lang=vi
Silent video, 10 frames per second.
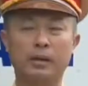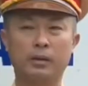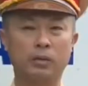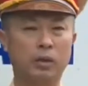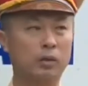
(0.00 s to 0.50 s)

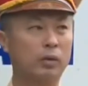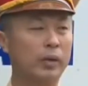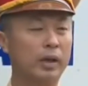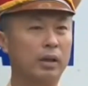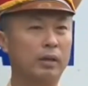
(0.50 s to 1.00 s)
chúng tôi
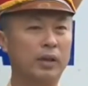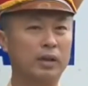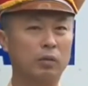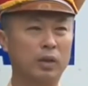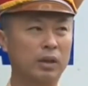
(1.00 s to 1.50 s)
cũng
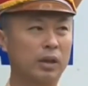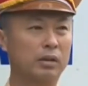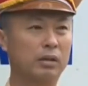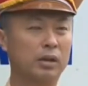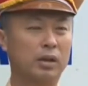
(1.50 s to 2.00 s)
phân công lực
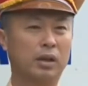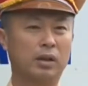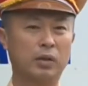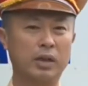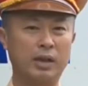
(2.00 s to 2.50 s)
lượng
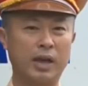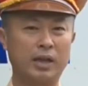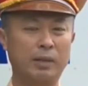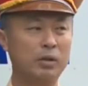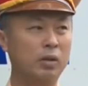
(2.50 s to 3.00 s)
tuần
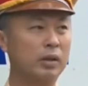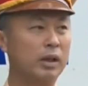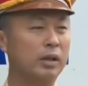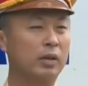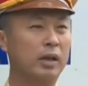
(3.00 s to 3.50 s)
tra cắm chốt
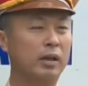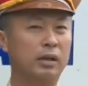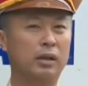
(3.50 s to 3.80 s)
trên toàn